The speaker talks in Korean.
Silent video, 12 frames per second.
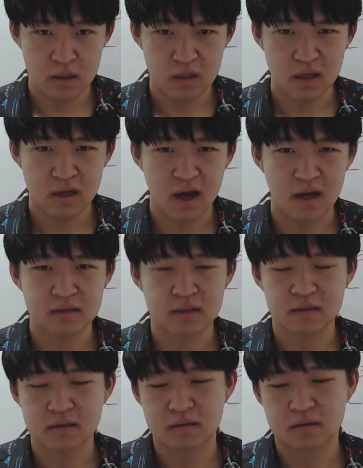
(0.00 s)
이게
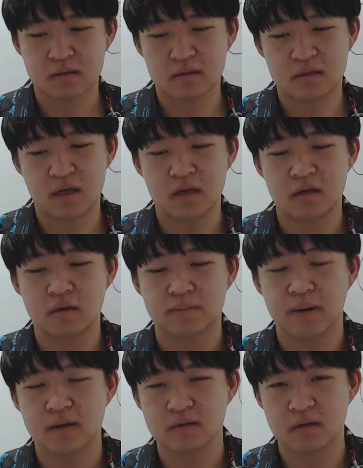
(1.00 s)
가장 제일
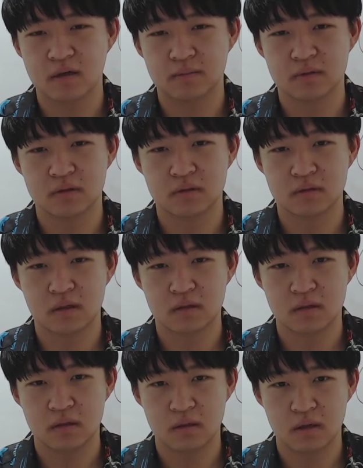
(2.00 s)
급한
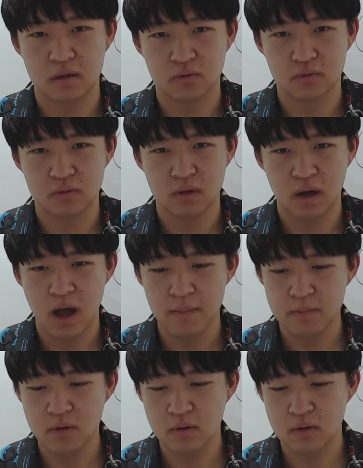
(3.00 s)
사람들한테라도 그냥
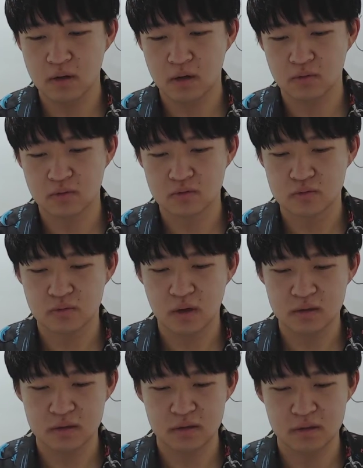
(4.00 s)
한 명이라도
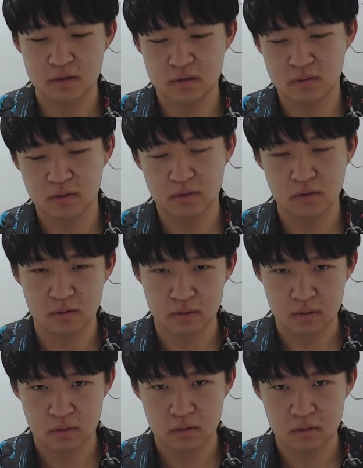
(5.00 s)
수강생 있으면